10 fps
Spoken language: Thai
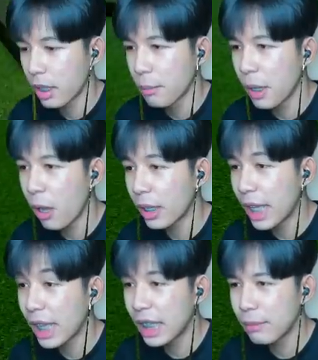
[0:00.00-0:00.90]
ที่ขออนุ
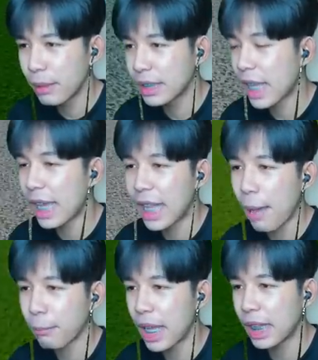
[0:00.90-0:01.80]
ญาตเล่นเป็นสายดา
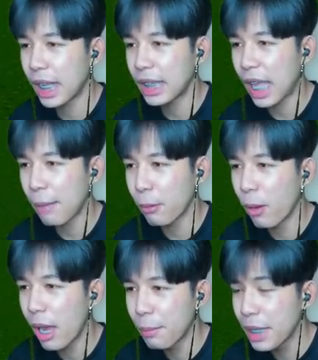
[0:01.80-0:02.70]
บแทนแล้วกันนะครับ เพราะ
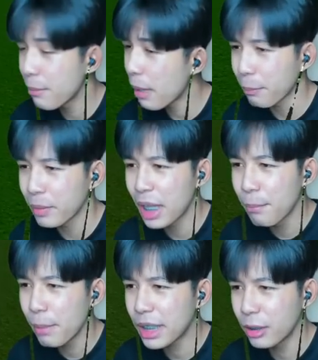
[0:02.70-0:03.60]
ว่าพี่แบบ
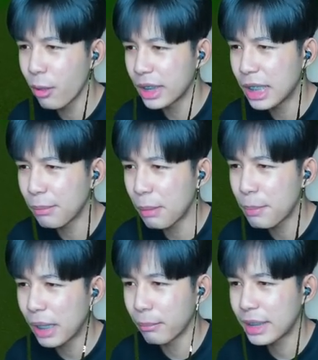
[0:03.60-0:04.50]
ไม่สะดวกที่จะไปเป
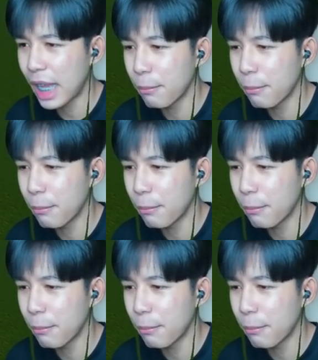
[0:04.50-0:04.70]
ลี่ยนเป็นสายผ